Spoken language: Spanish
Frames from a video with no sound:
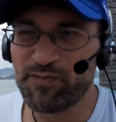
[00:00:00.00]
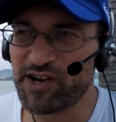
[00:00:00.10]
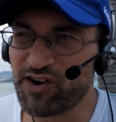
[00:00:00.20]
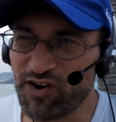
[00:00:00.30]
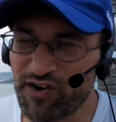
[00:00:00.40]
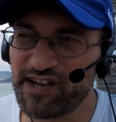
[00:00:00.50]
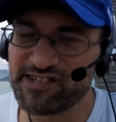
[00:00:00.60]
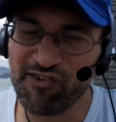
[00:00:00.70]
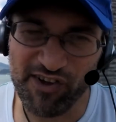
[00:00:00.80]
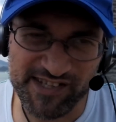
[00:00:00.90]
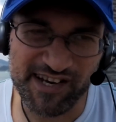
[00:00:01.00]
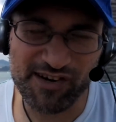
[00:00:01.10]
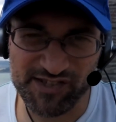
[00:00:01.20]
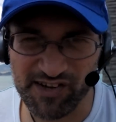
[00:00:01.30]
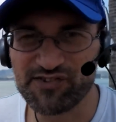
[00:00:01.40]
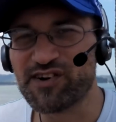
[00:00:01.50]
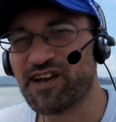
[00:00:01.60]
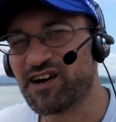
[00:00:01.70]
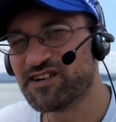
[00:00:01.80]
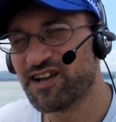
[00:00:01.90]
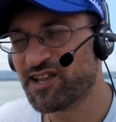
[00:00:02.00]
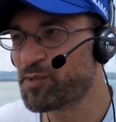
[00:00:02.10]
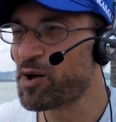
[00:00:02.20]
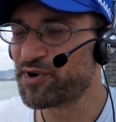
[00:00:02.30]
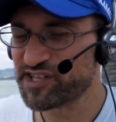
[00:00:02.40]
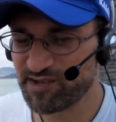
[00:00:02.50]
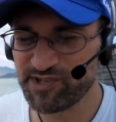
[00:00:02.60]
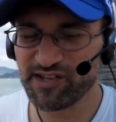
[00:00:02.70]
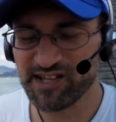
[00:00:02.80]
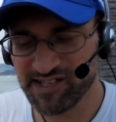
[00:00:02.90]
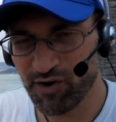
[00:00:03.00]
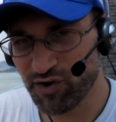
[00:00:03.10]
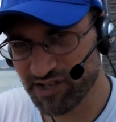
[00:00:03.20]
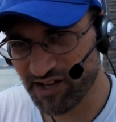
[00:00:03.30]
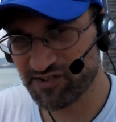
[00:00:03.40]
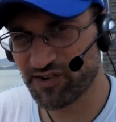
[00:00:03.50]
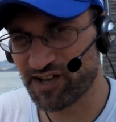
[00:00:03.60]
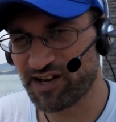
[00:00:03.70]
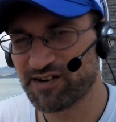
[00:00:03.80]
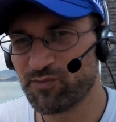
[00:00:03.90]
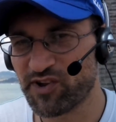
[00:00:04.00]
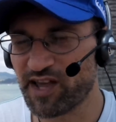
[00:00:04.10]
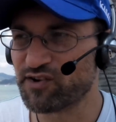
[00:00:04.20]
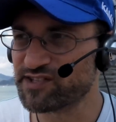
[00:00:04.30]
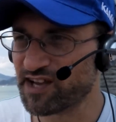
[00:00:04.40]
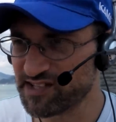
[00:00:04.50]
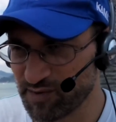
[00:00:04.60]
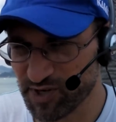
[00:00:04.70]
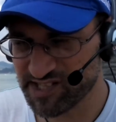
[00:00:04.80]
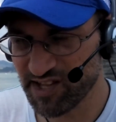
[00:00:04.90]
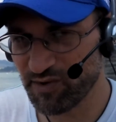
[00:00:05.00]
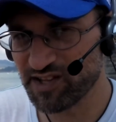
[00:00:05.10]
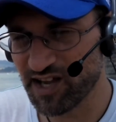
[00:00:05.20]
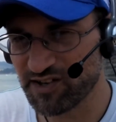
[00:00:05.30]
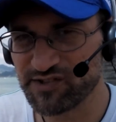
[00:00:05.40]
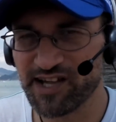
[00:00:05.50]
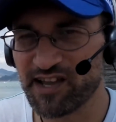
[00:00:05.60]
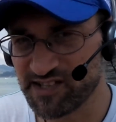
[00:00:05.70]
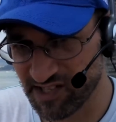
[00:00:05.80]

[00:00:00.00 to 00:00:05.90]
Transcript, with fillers: pero eso ya sería otra historia. El tema de percepción es otra historia, porque hay cosas que se perciben y hay cosas